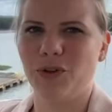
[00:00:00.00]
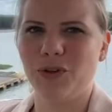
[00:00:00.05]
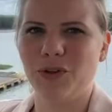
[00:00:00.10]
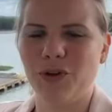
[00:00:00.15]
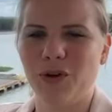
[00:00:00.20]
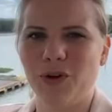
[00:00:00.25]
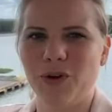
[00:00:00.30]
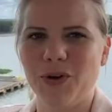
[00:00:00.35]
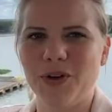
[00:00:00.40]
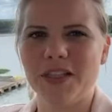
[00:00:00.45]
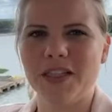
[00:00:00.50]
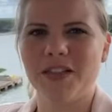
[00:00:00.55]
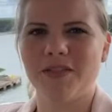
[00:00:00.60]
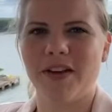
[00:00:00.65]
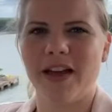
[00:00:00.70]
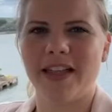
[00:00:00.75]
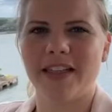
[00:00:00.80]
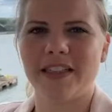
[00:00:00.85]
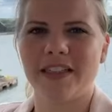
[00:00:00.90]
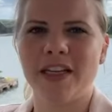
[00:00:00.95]
und
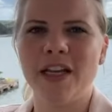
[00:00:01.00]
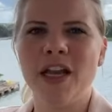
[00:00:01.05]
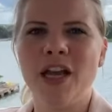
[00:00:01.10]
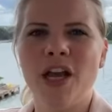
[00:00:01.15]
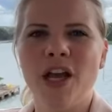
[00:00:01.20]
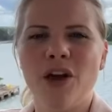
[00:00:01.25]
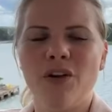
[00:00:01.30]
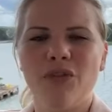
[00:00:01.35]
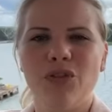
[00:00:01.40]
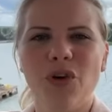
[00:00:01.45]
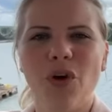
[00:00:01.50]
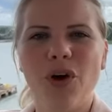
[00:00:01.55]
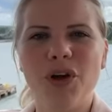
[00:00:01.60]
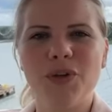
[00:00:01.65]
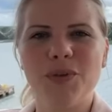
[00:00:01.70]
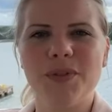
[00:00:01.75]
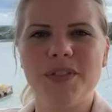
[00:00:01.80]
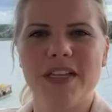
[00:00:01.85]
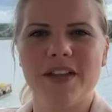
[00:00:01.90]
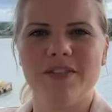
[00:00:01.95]
Kreuzfahrten für
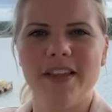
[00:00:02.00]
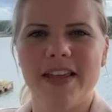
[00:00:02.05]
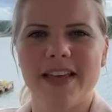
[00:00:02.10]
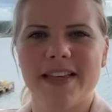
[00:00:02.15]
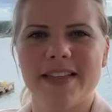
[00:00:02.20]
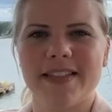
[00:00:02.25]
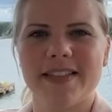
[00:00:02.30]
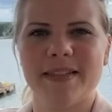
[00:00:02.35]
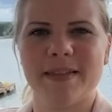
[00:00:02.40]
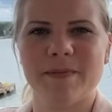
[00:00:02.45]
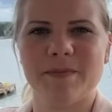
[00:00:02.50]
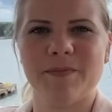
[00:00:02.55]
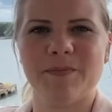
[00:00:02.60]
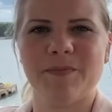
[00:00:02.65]
euch unterwegs.